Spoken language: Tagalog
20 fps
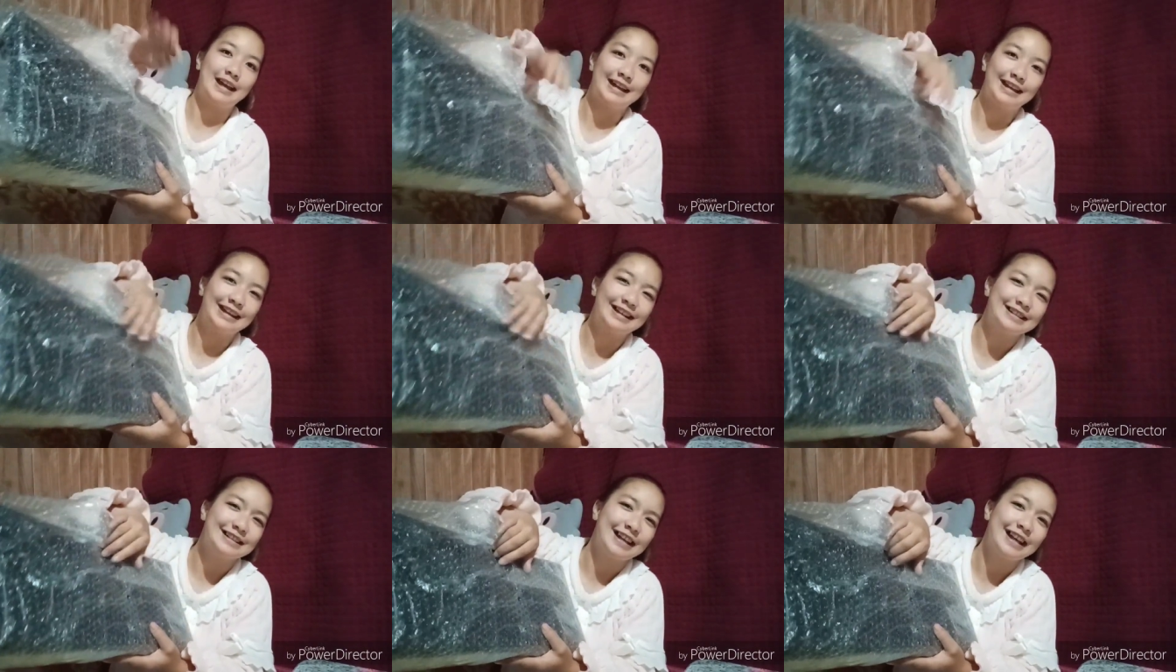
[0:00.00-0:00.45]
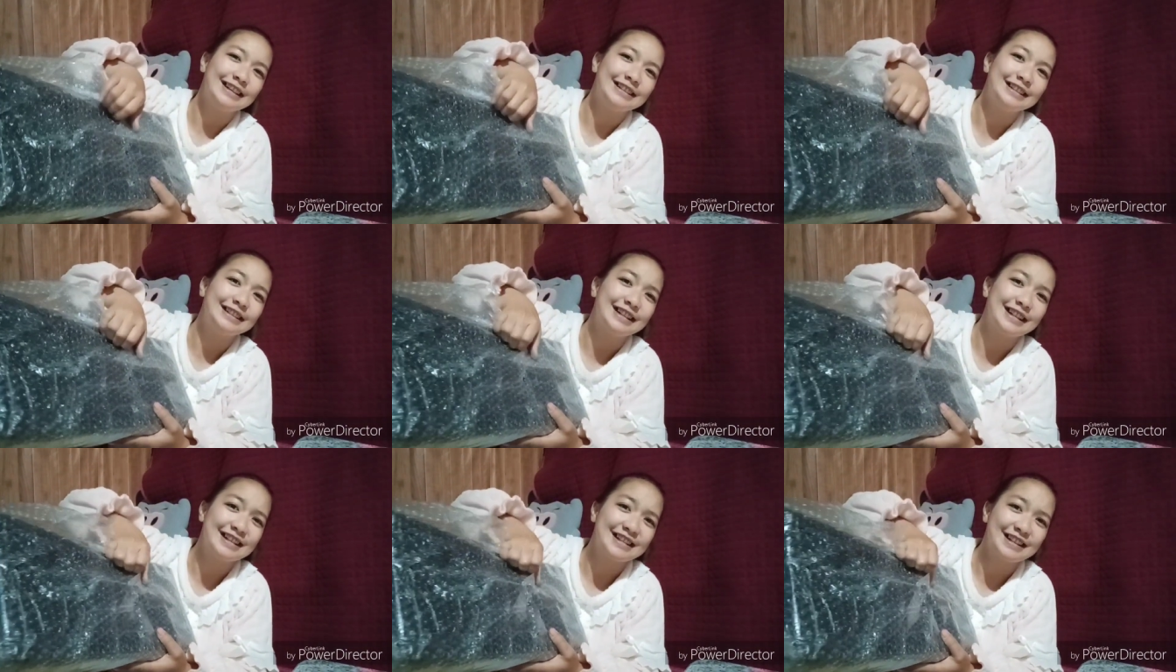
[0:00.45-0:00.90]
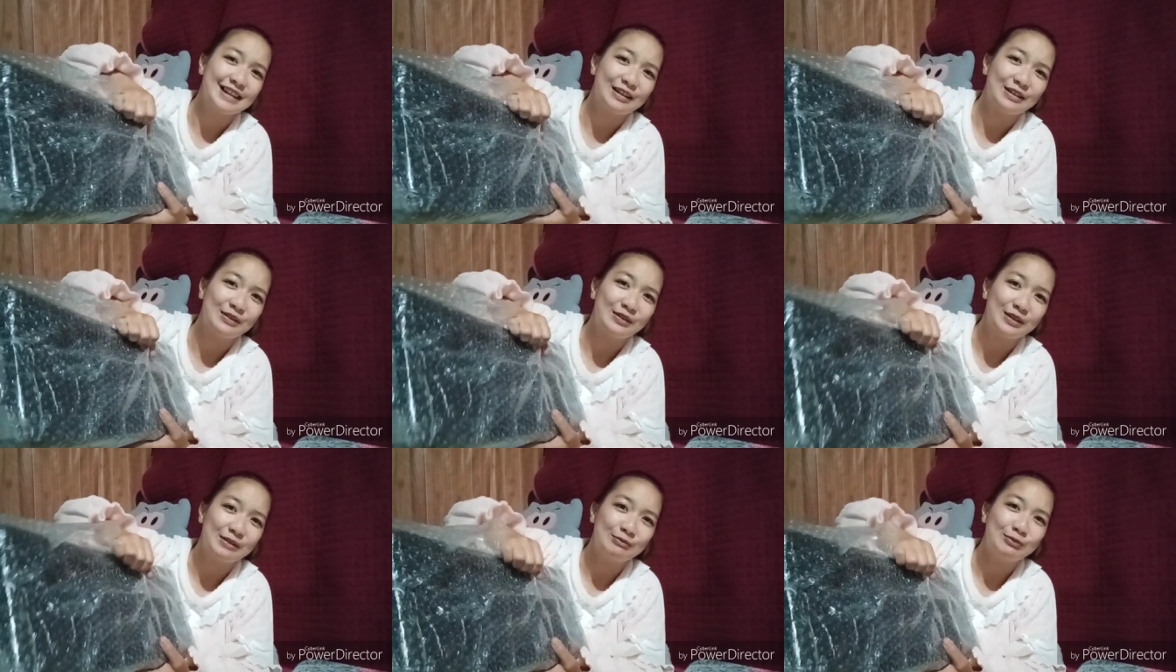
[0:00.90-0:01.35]
Ayan, excited kasi
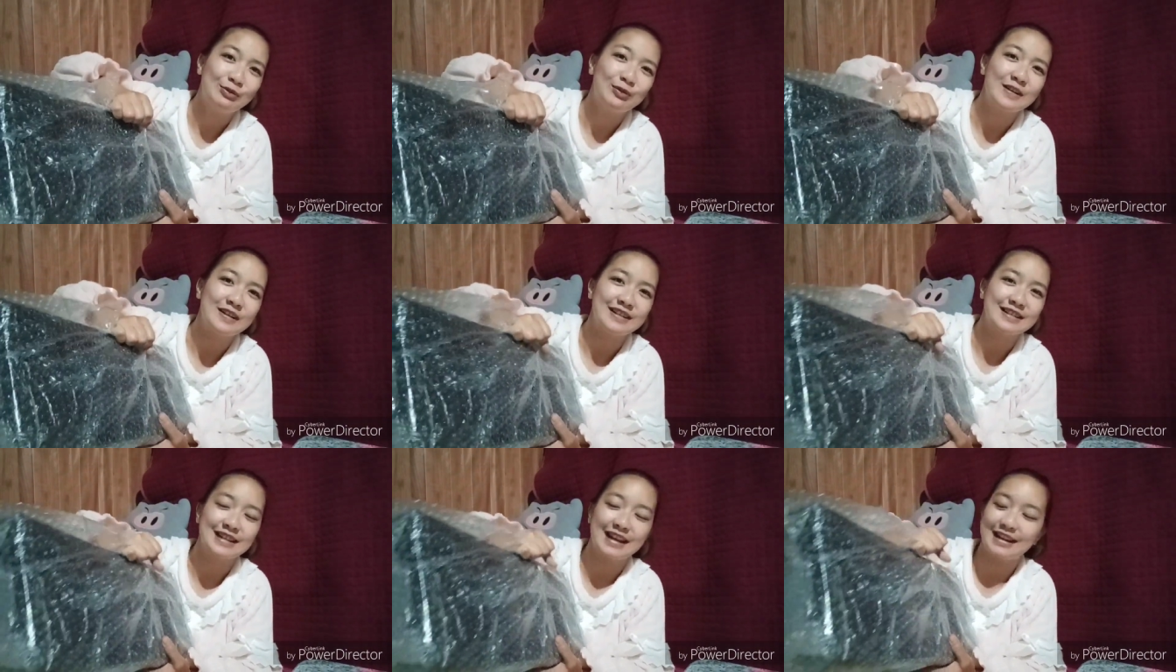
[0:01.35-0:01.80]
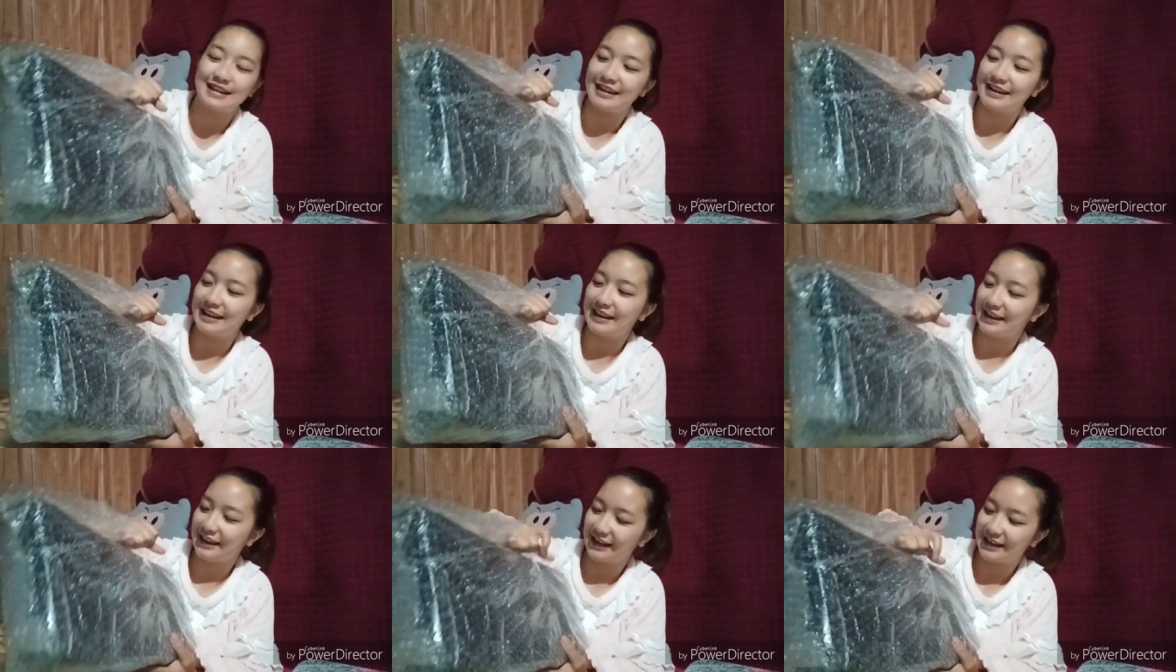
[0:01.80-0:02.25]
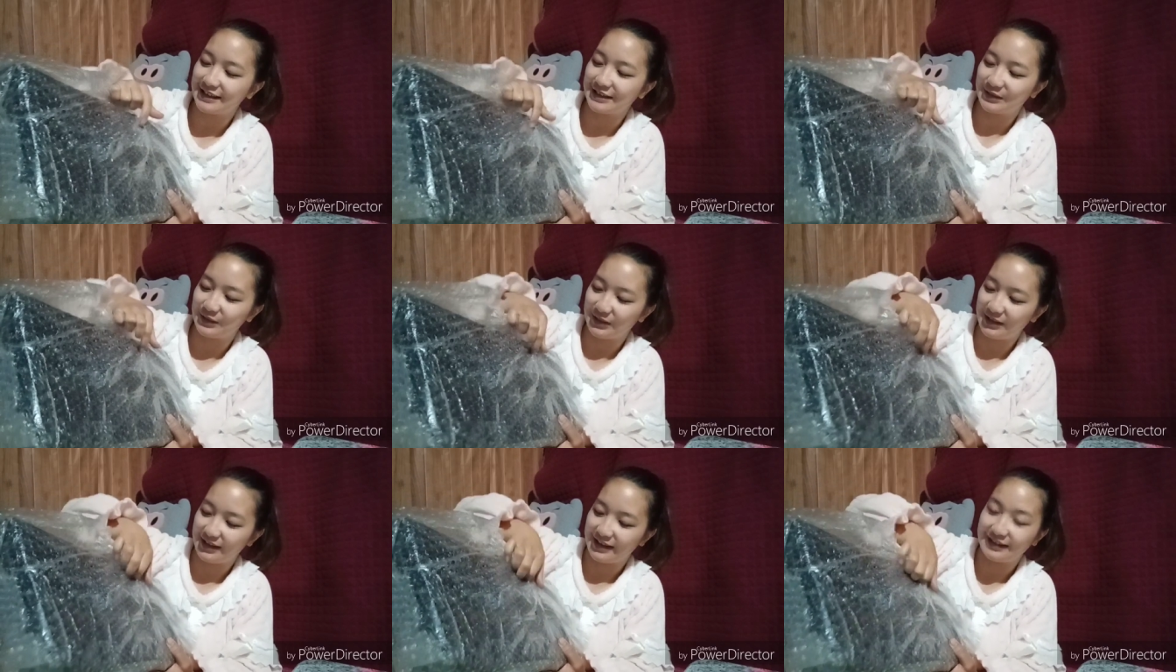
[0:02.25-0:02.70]
ako. Eh, bukas sana eh,
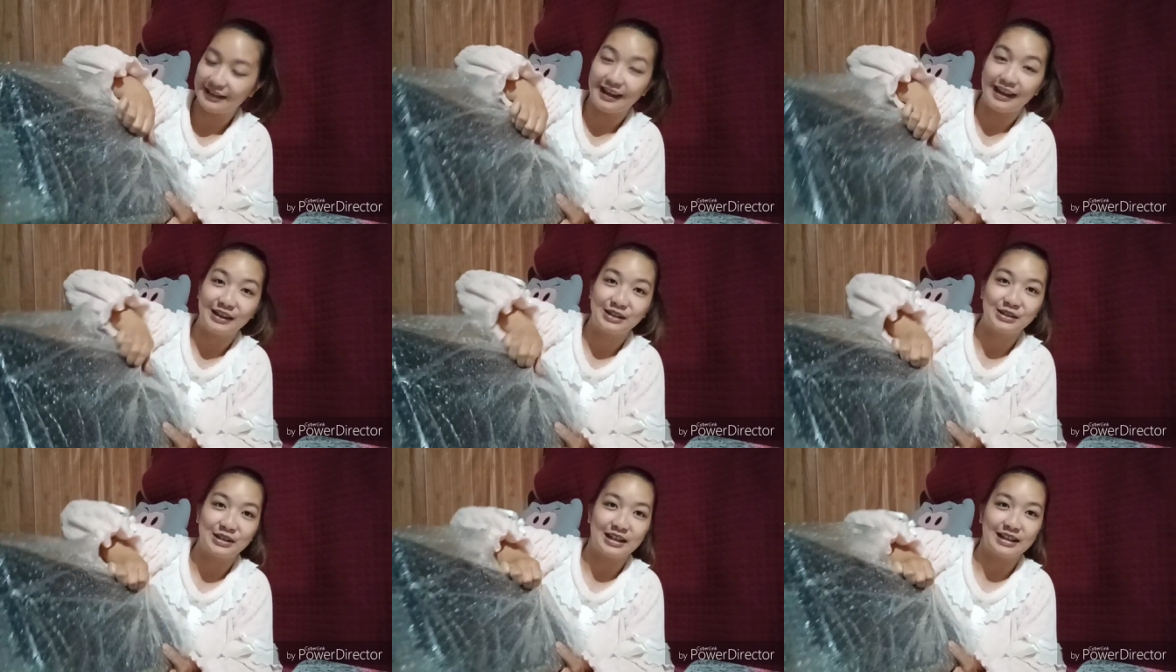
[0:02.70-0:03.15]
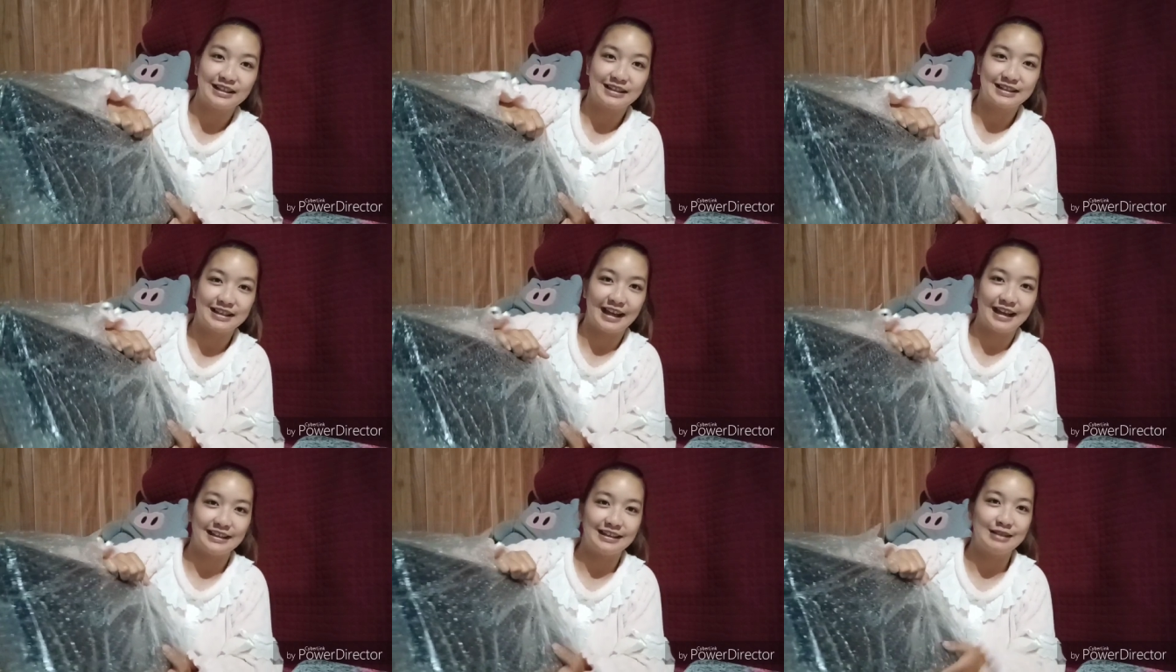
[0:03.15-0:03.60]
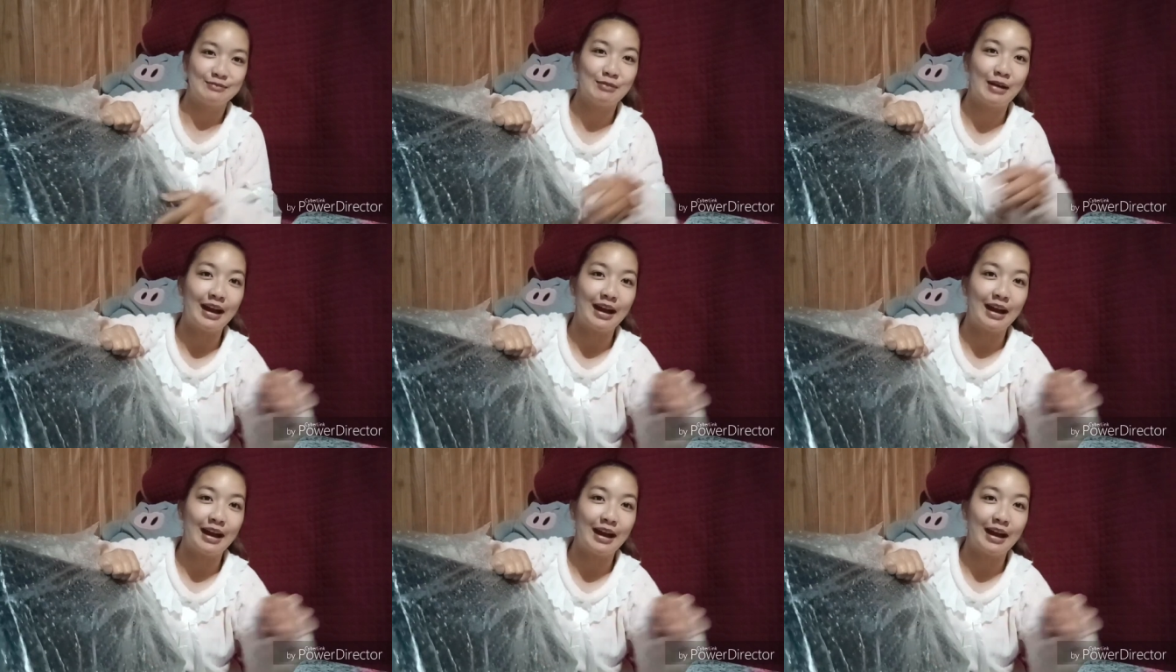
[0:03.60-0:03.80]
kaso yan, excited.